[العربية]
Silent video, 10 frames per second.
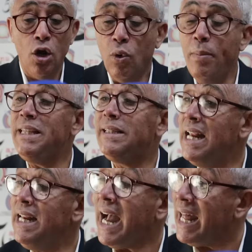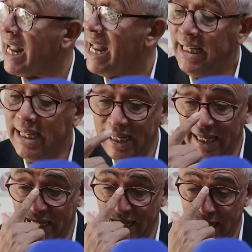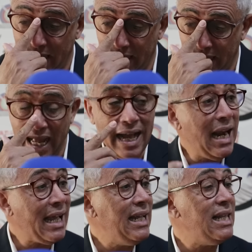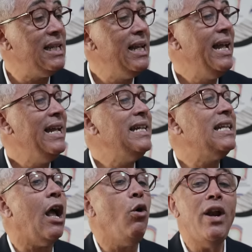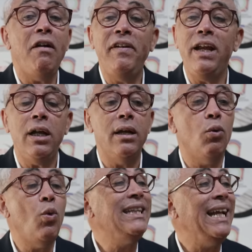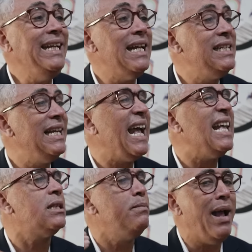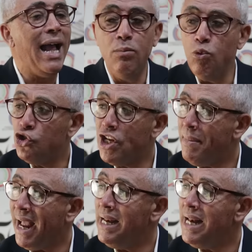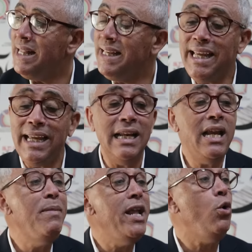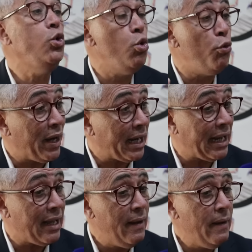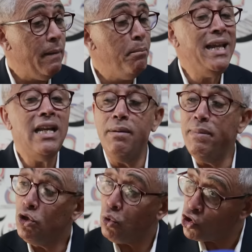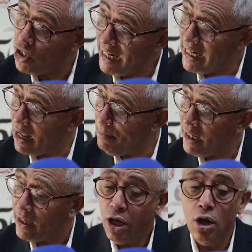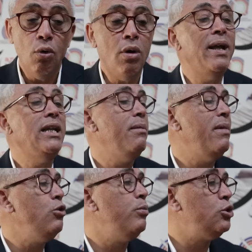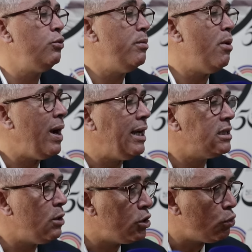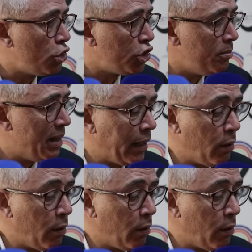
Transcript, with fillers: وبالتالي خرق هذه الأخلاقيات يضعنا في وضعية الخصم مع المجتمع الذي لم يعد يفرق بين المنتوج الإعلامي وبين ما يبث في مواقع التواصل الاجتماعي